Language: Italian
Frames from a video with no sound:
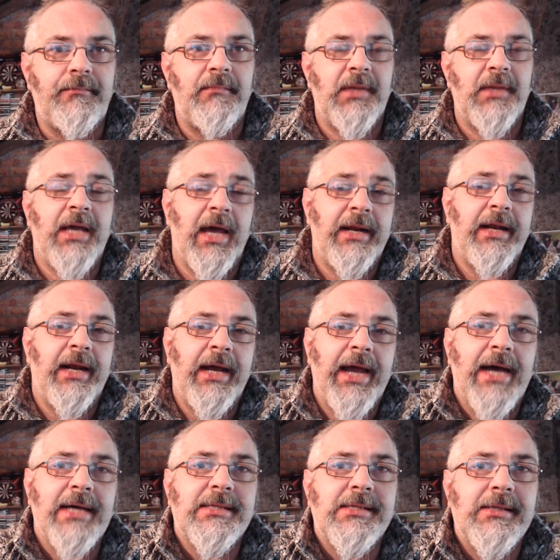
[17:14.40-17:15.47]
cari
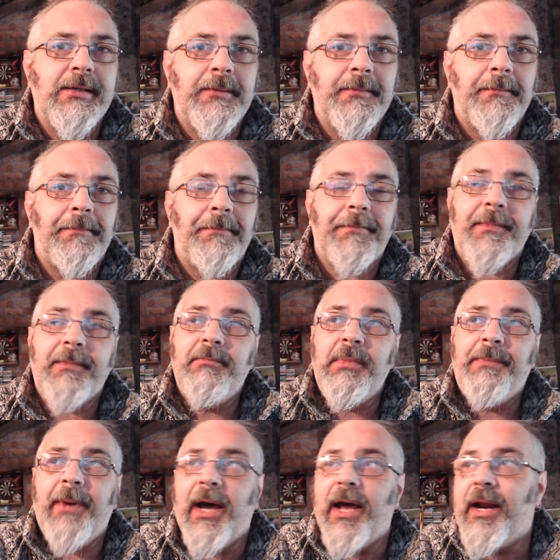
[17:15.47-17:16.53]
ragazzi, mi
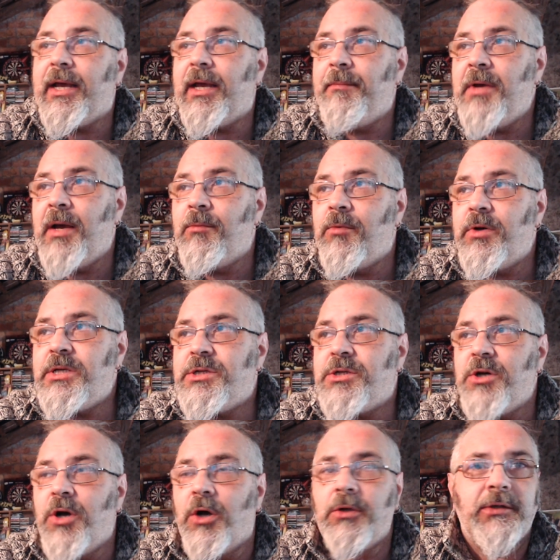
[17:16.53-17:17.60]
pare che abbiamo
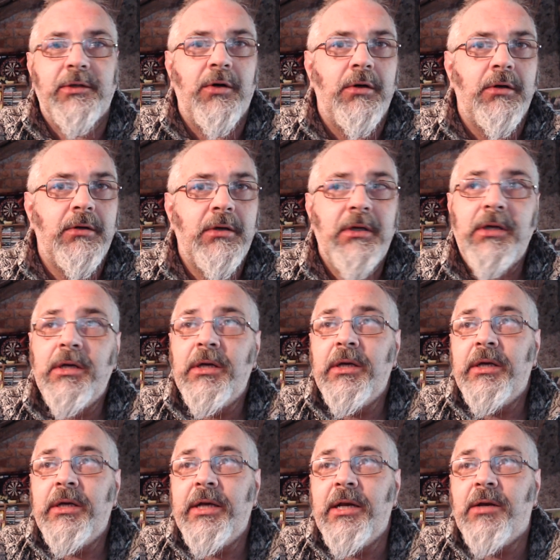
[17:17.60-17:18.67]
risolto
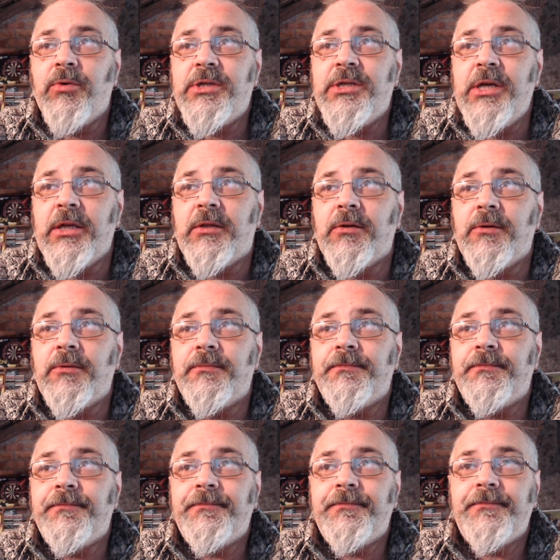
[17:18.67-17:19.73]
il quesito,
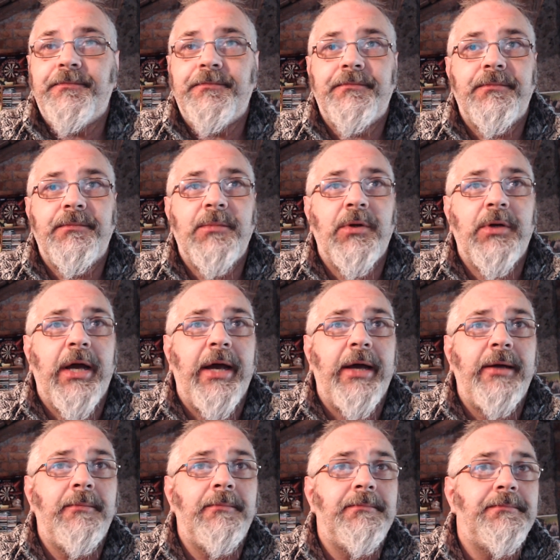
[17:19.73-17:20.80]

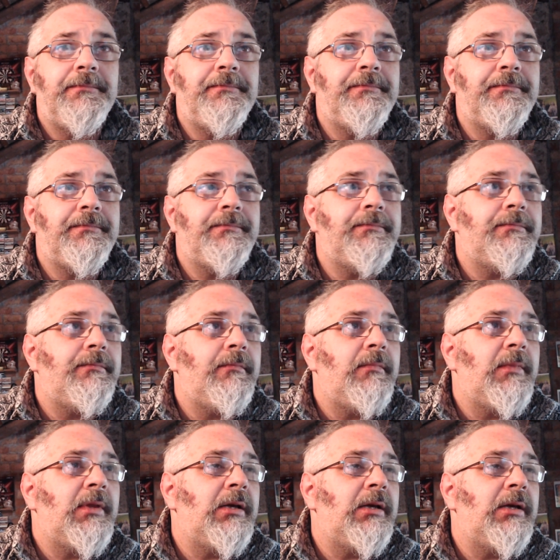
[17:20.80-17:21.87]
ok?
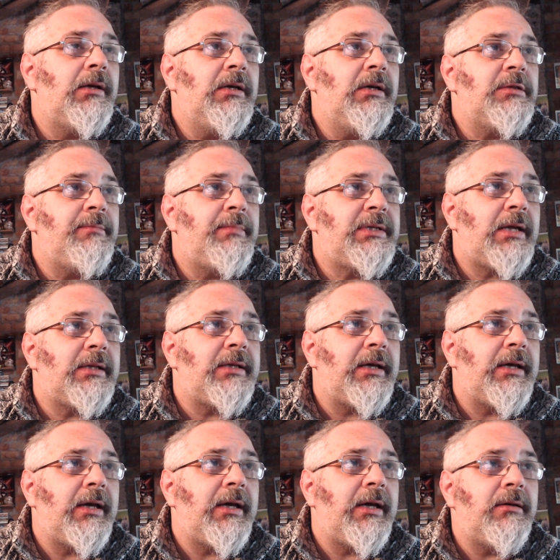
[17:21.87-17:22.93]
Aspettate
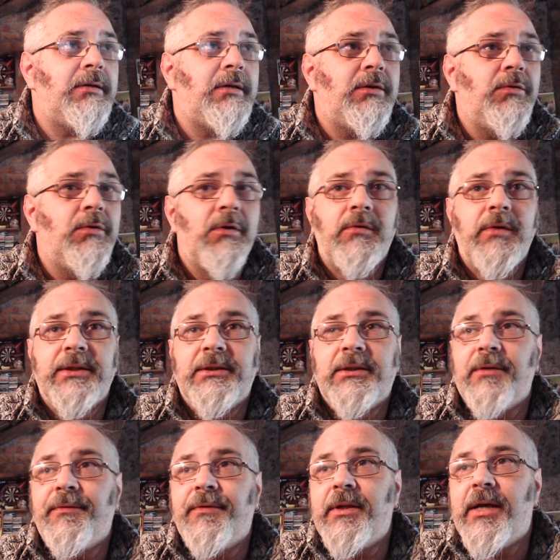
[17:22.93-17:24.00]
che eh, chiudo questa
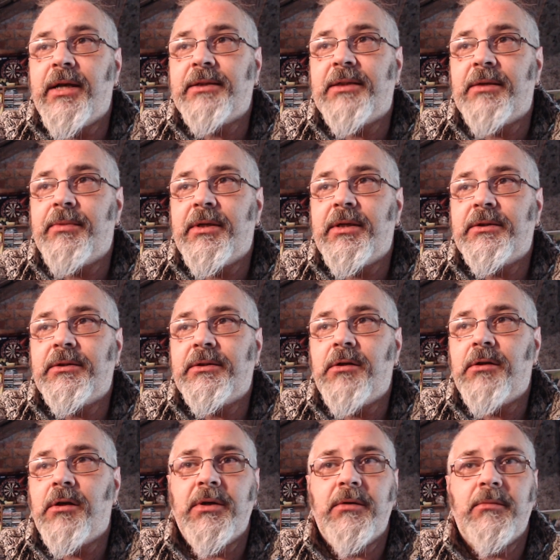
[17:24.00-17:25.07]
finestra perché sennò
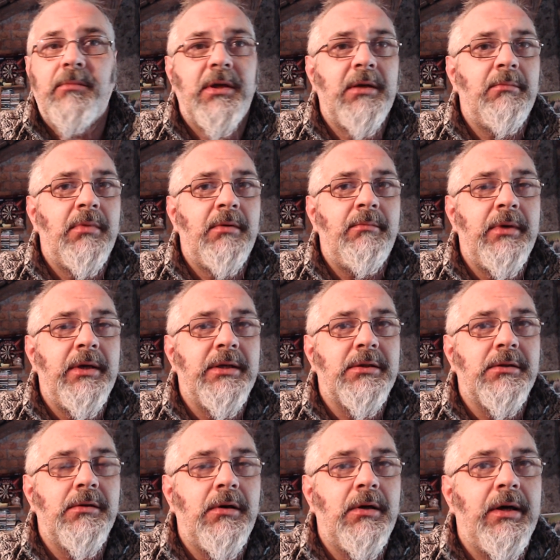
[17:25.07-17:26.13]
mi, mi
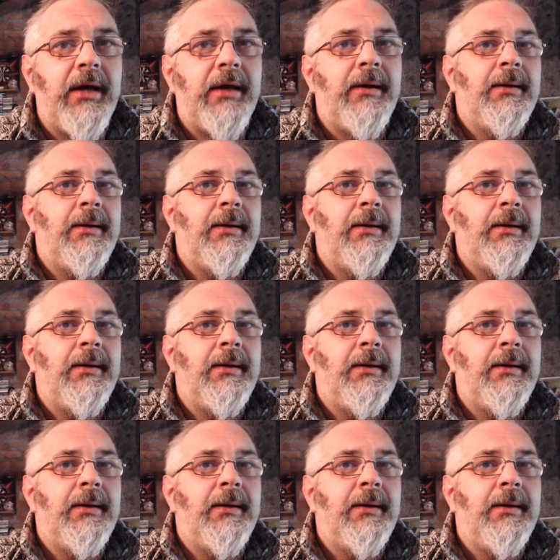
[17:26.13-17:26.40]
rimbambisco, ok?